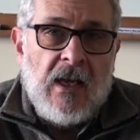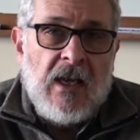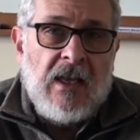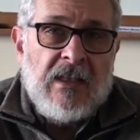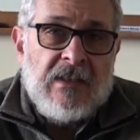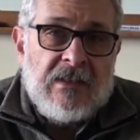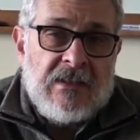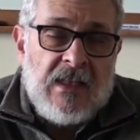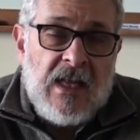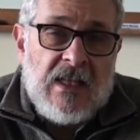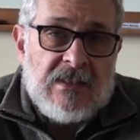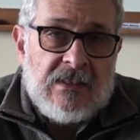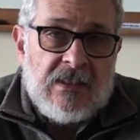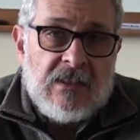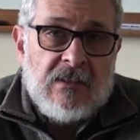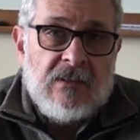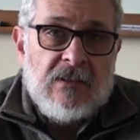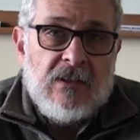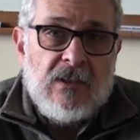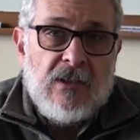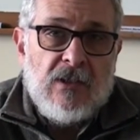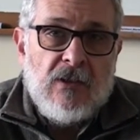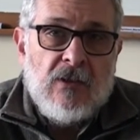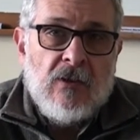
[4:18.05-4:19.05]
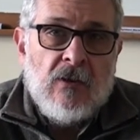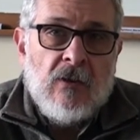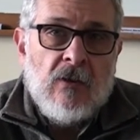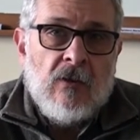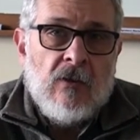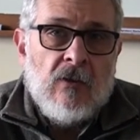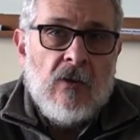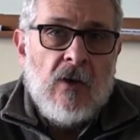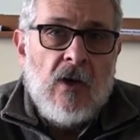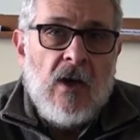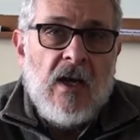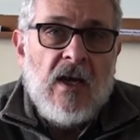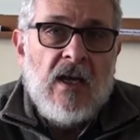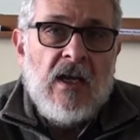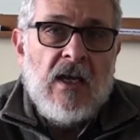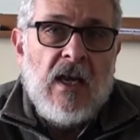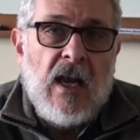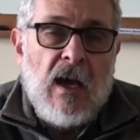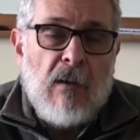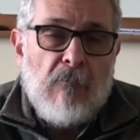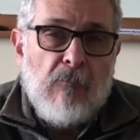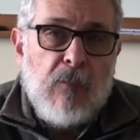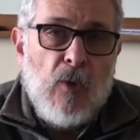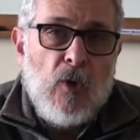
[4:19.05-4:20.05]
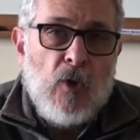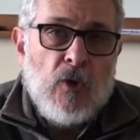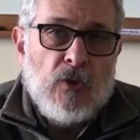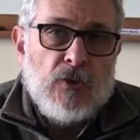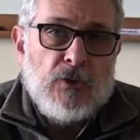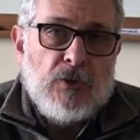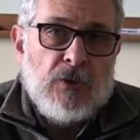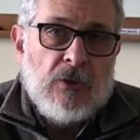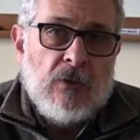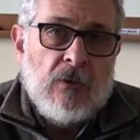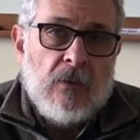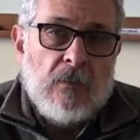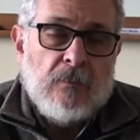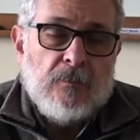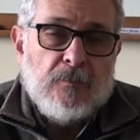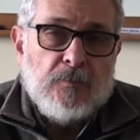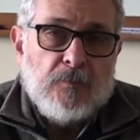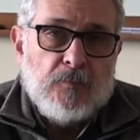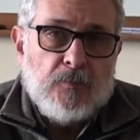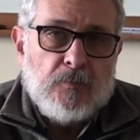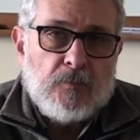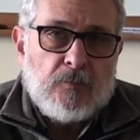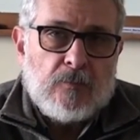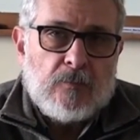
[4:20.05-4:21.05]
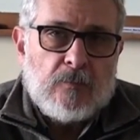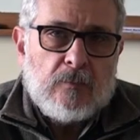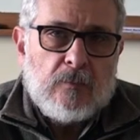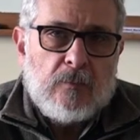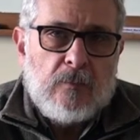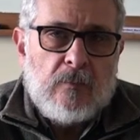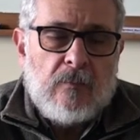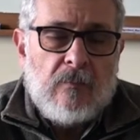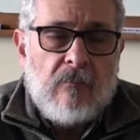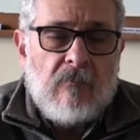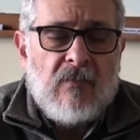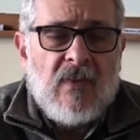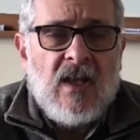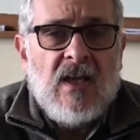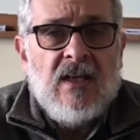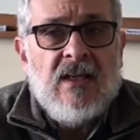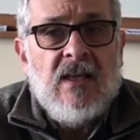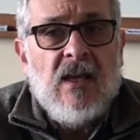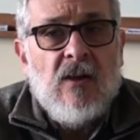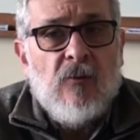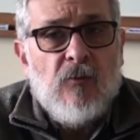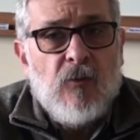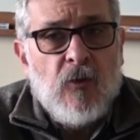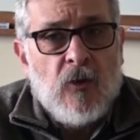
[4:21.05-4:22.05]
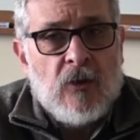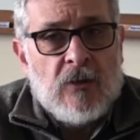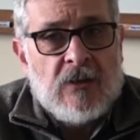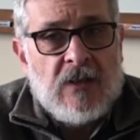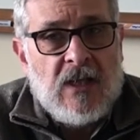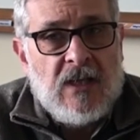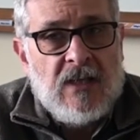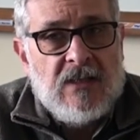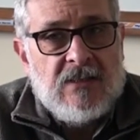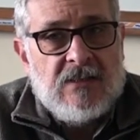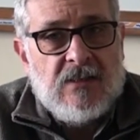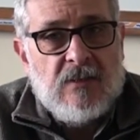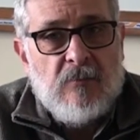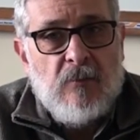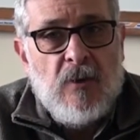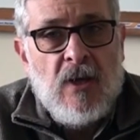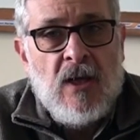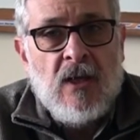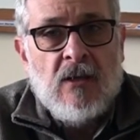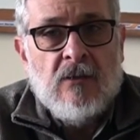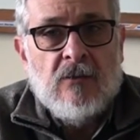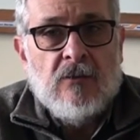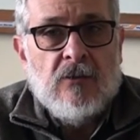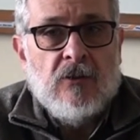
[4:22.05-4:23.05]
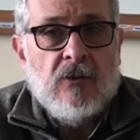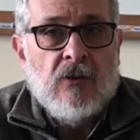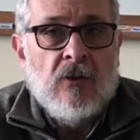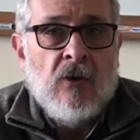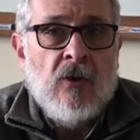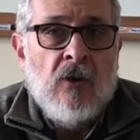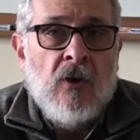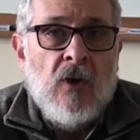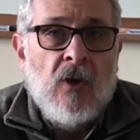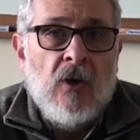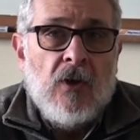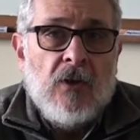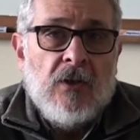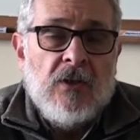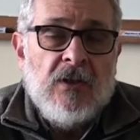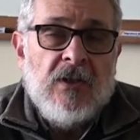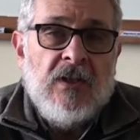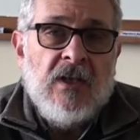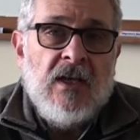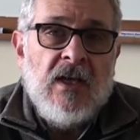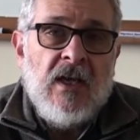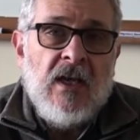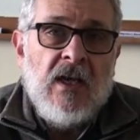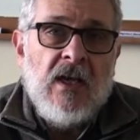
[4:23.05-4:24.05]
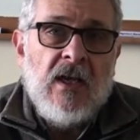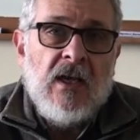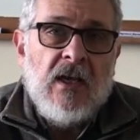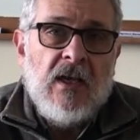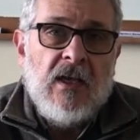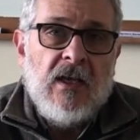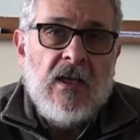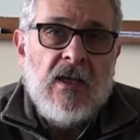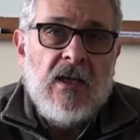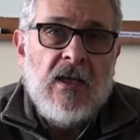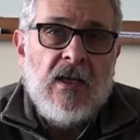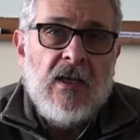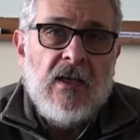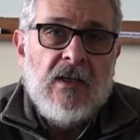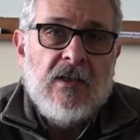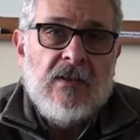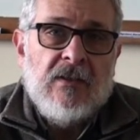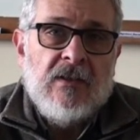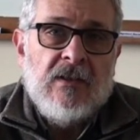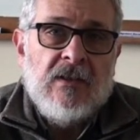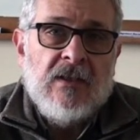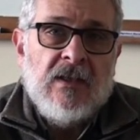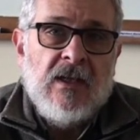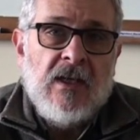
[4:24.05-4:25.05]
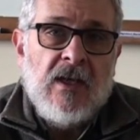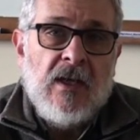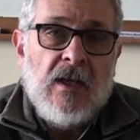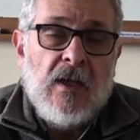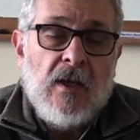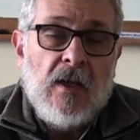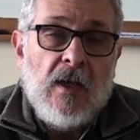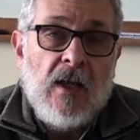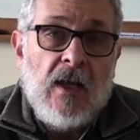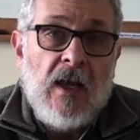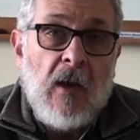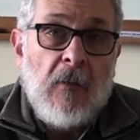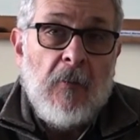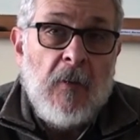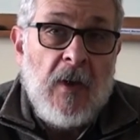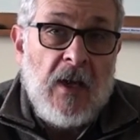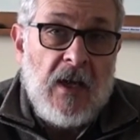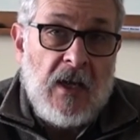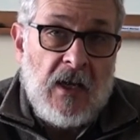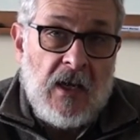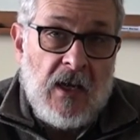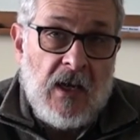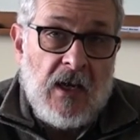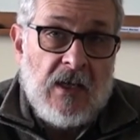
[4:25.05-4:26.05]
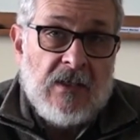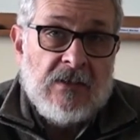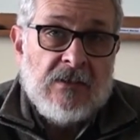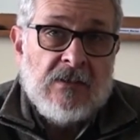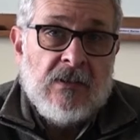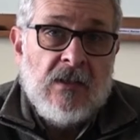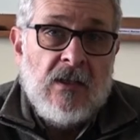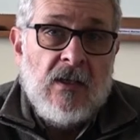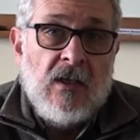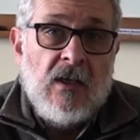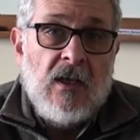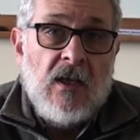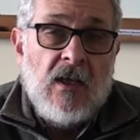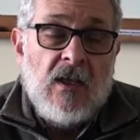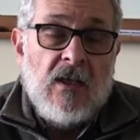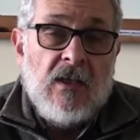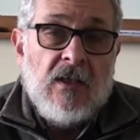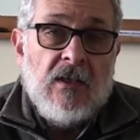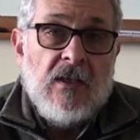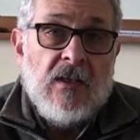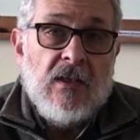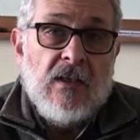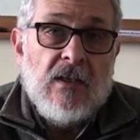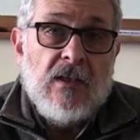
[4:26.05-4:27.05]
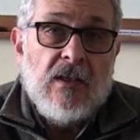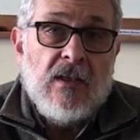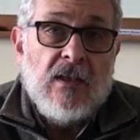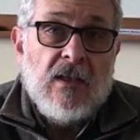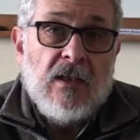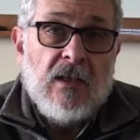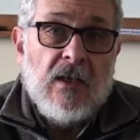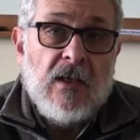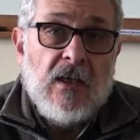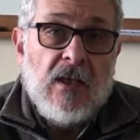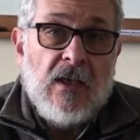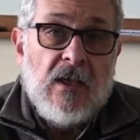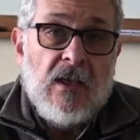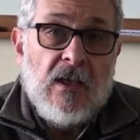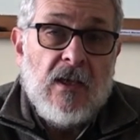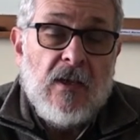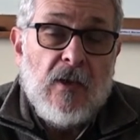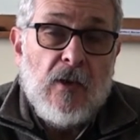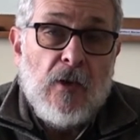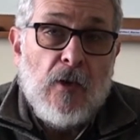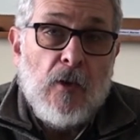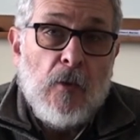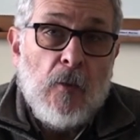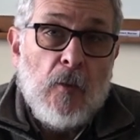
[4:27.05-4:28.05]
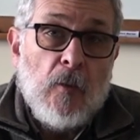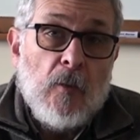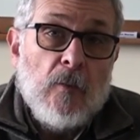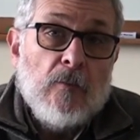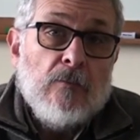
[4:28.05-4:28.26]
En tal sentido, el apoyo y el fortalecimiento de este, las becas y de